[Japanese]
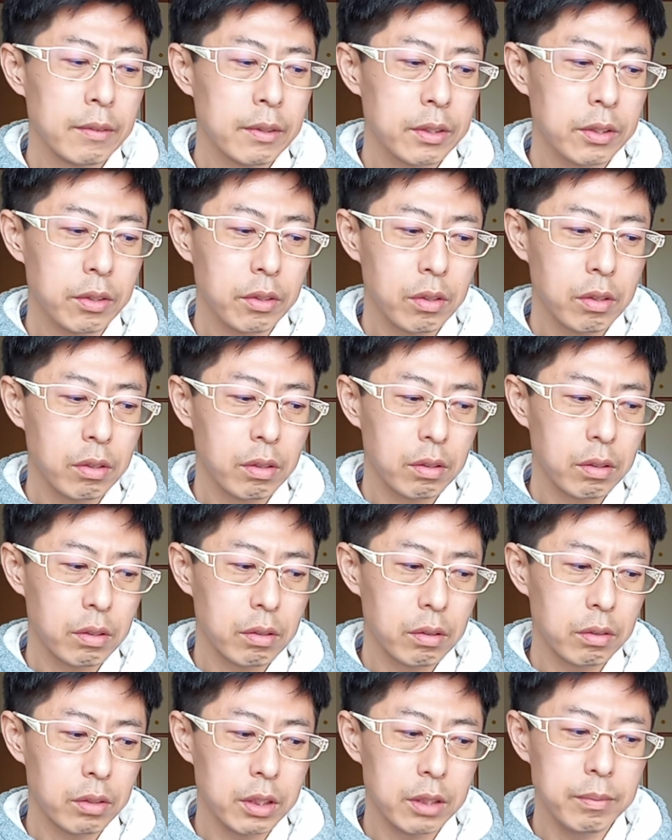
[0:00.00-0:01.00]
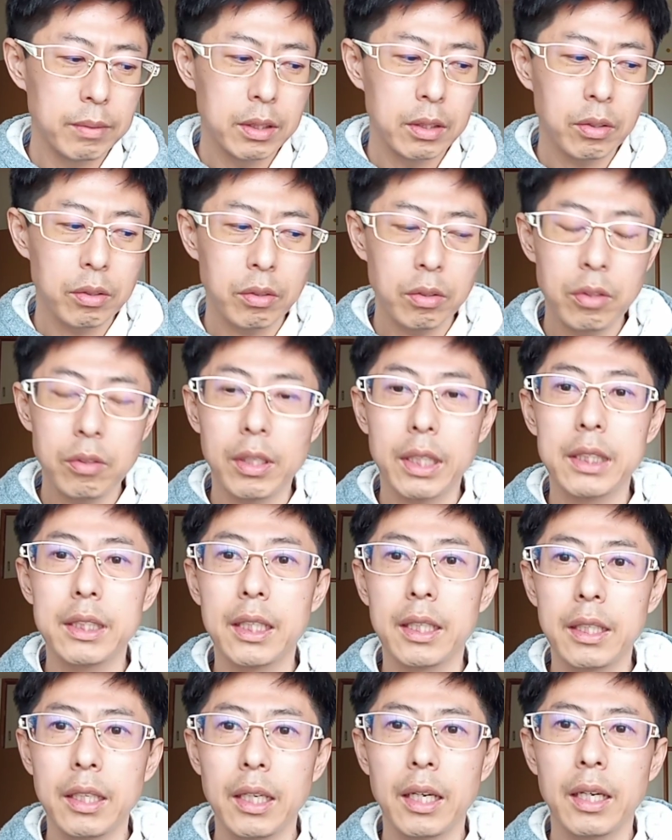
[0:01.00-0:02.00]
その自民党の人た
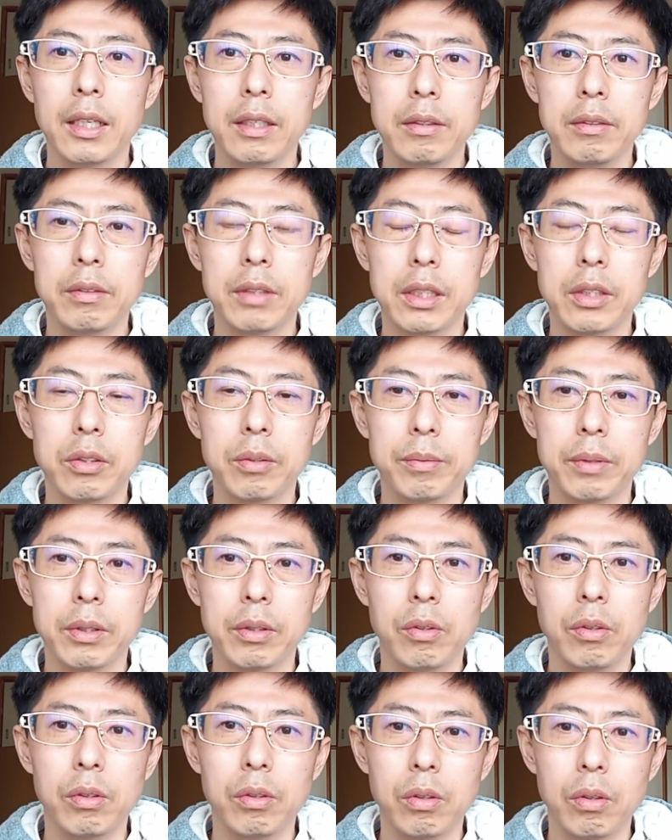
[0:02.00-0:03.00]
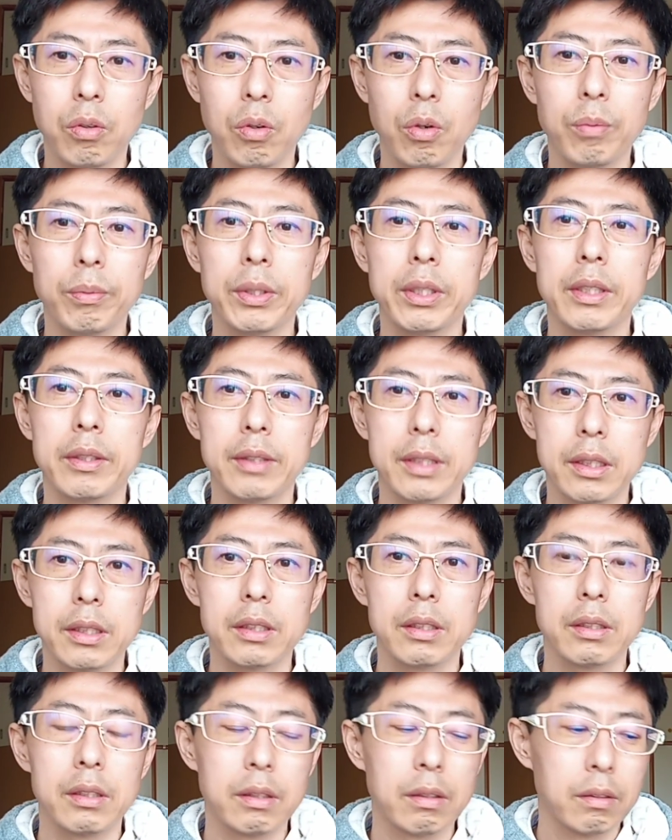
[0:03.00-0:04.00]
ちがね、ああいうふうな処分をこう思ってるんで
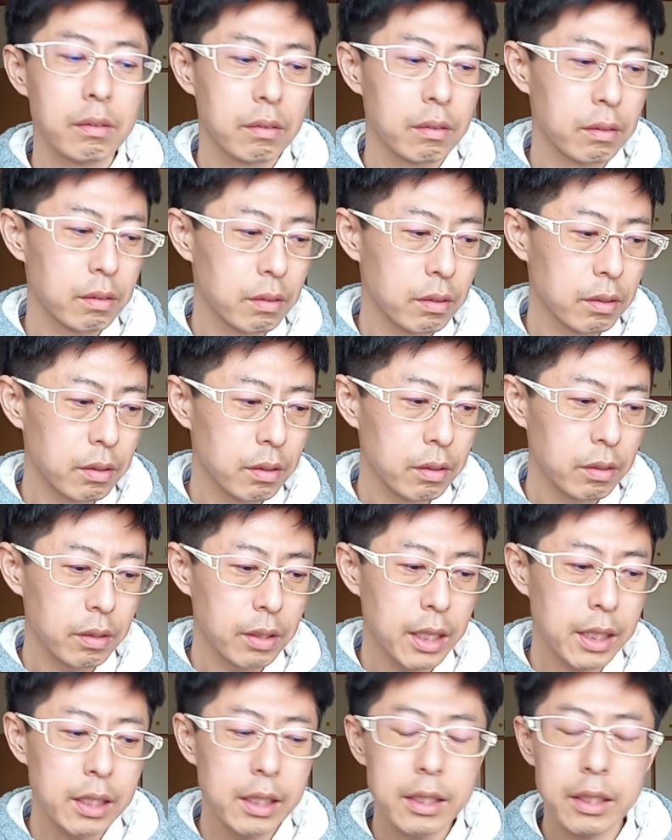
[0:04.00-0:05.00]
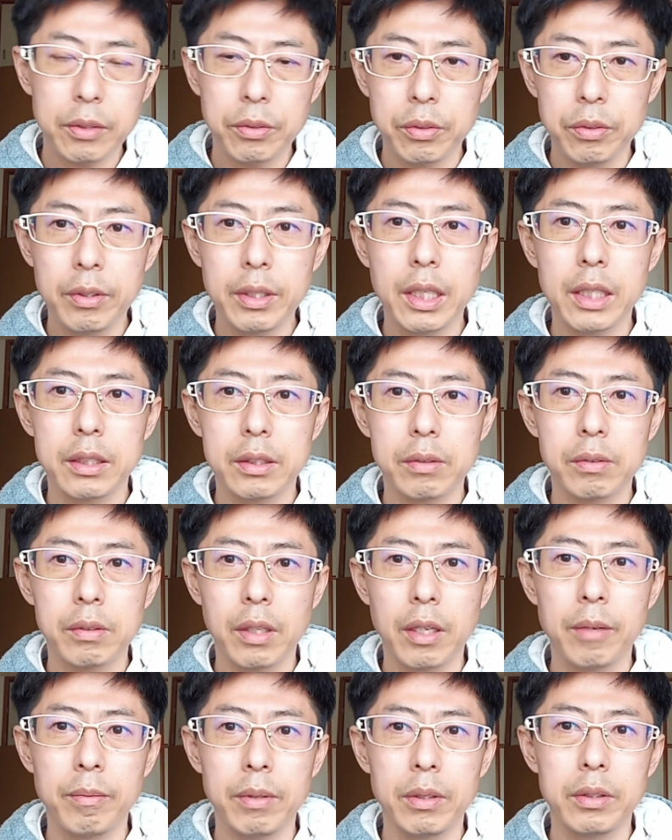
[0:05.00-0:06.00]
す。はっきりしたこと言わないですよ、
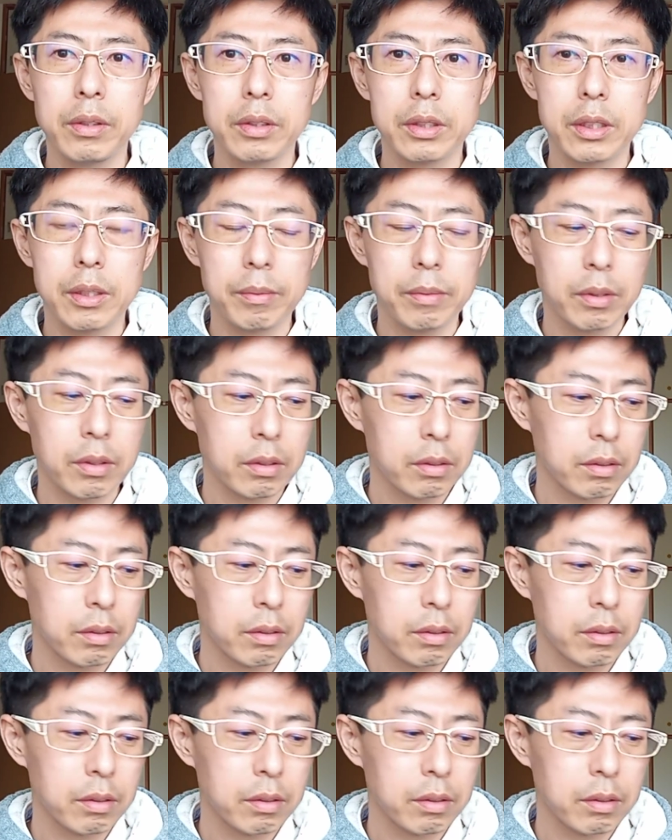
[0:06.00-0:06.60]
テレビのニュース